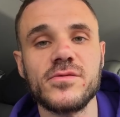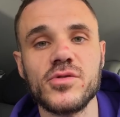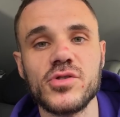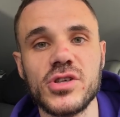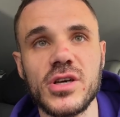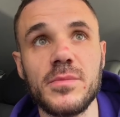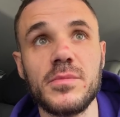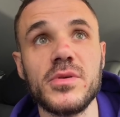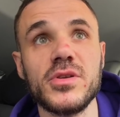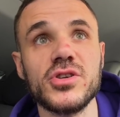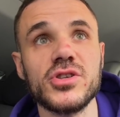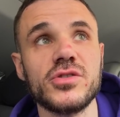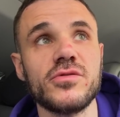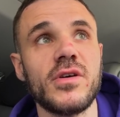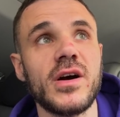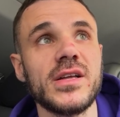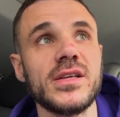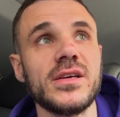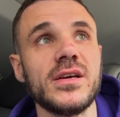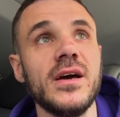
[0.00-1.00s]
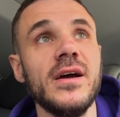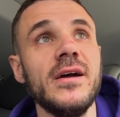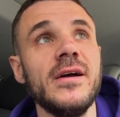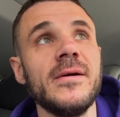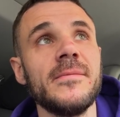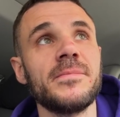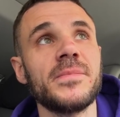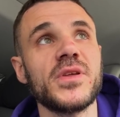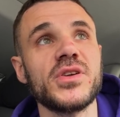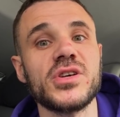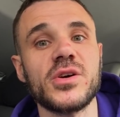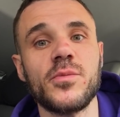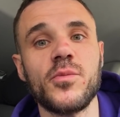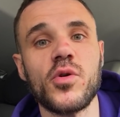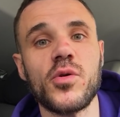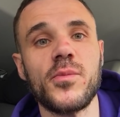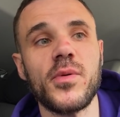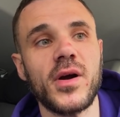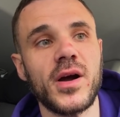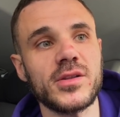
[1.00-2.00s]
в душе переживание до тех
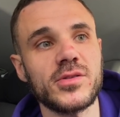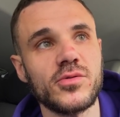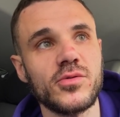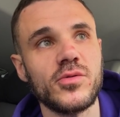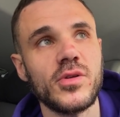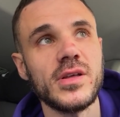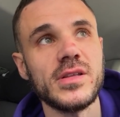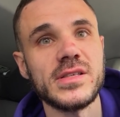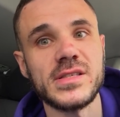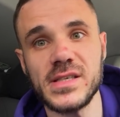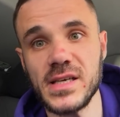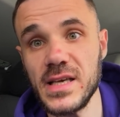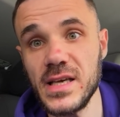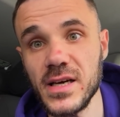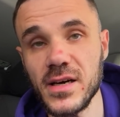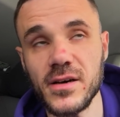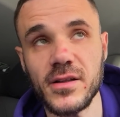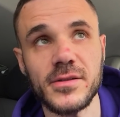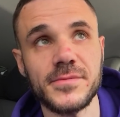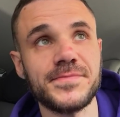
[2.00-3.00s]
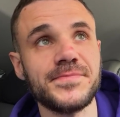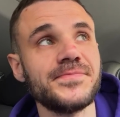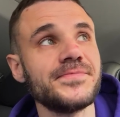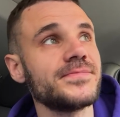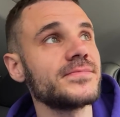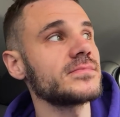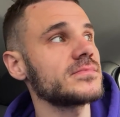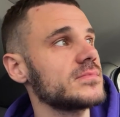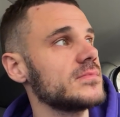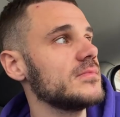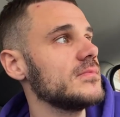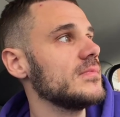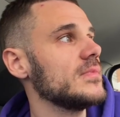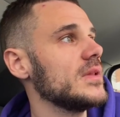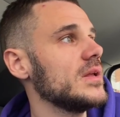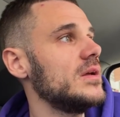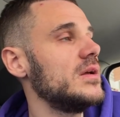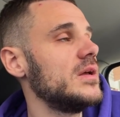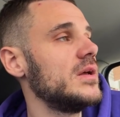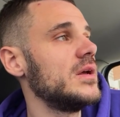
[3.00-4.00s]
пор, пока ты туда не заехал.
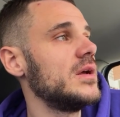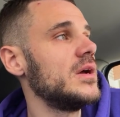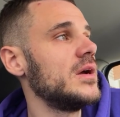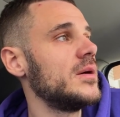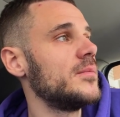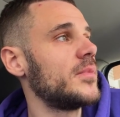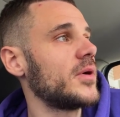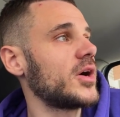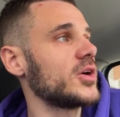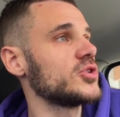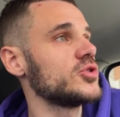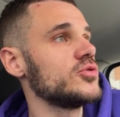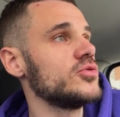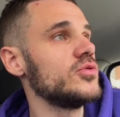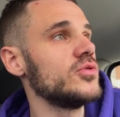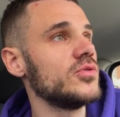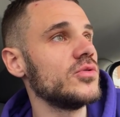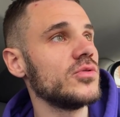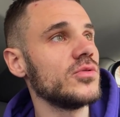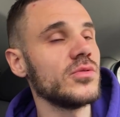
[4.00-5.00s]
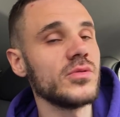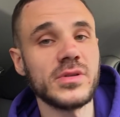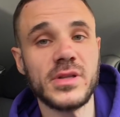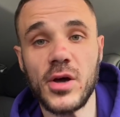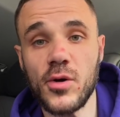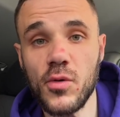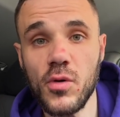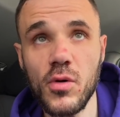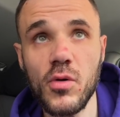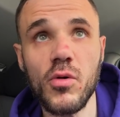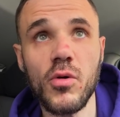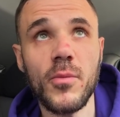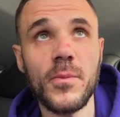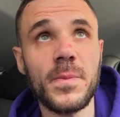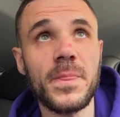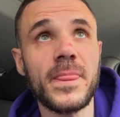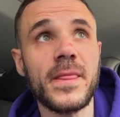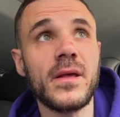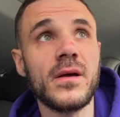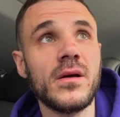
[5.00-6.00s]
Покажу дорогу,
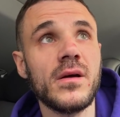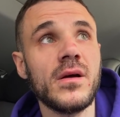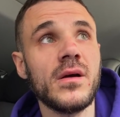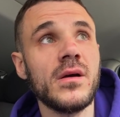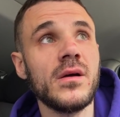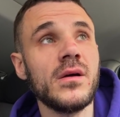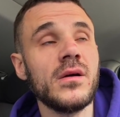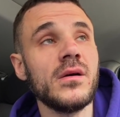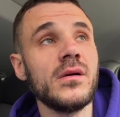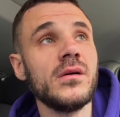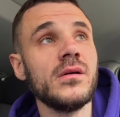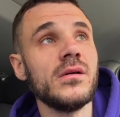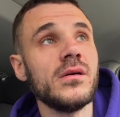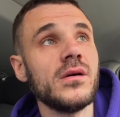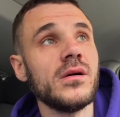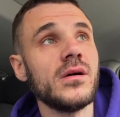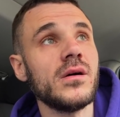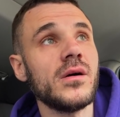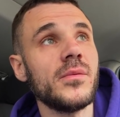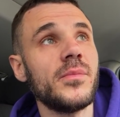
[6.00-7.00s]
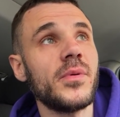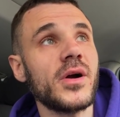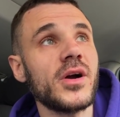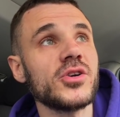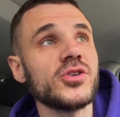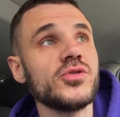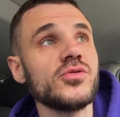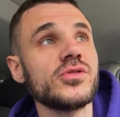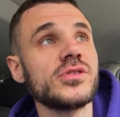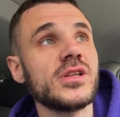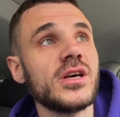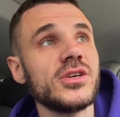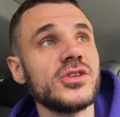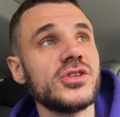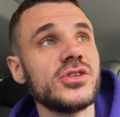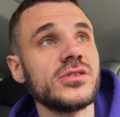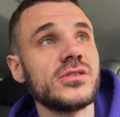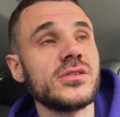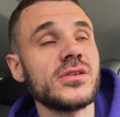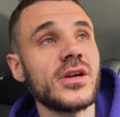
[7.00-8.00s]
а, покажу,
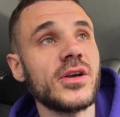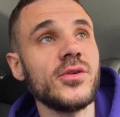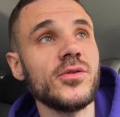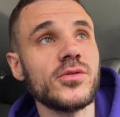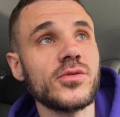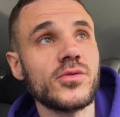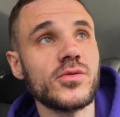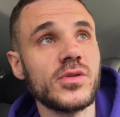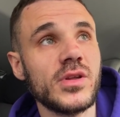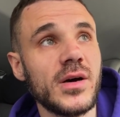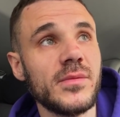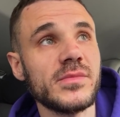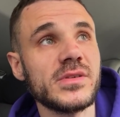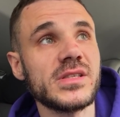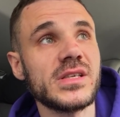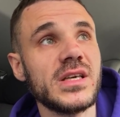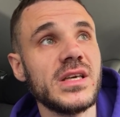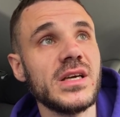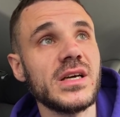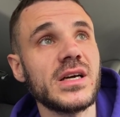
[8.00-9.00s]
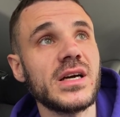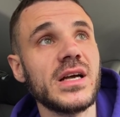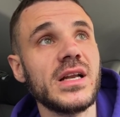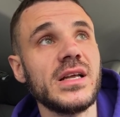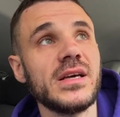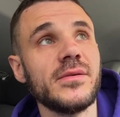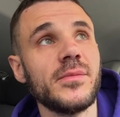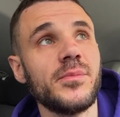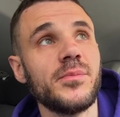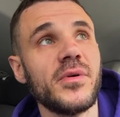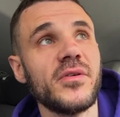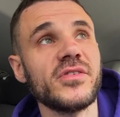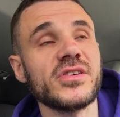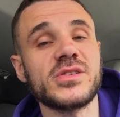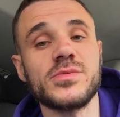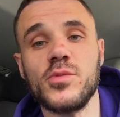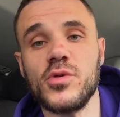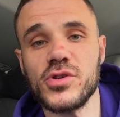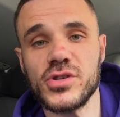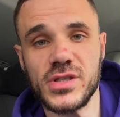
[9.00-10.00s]
значит, район, куда мы заехали. По
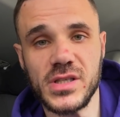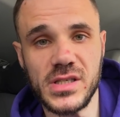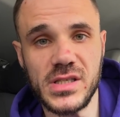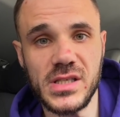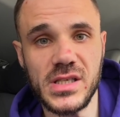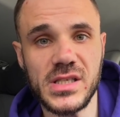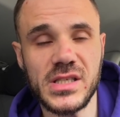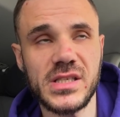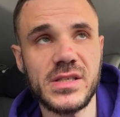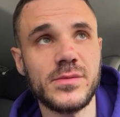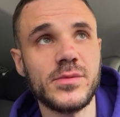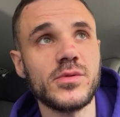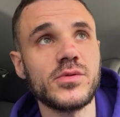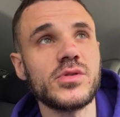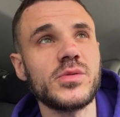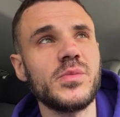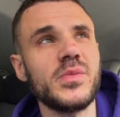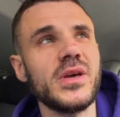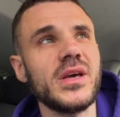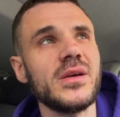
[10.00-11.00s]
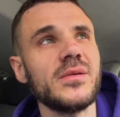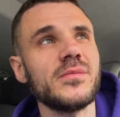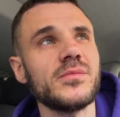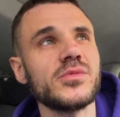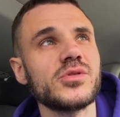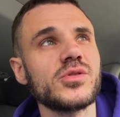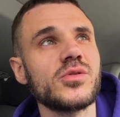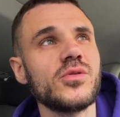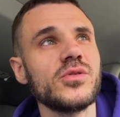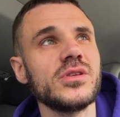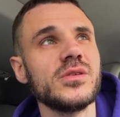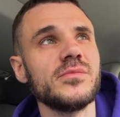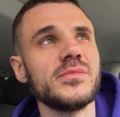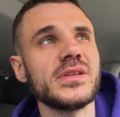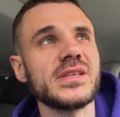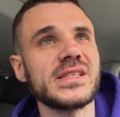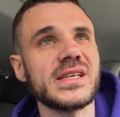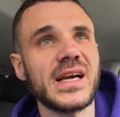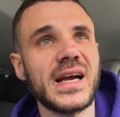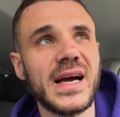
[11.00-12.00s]
возможности, если мы успеем, сходим
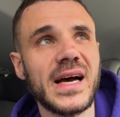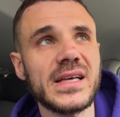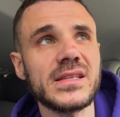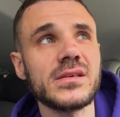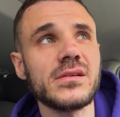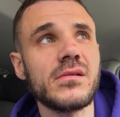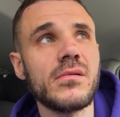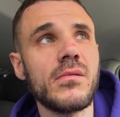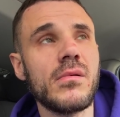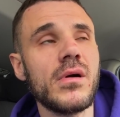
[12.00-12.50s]
на закат.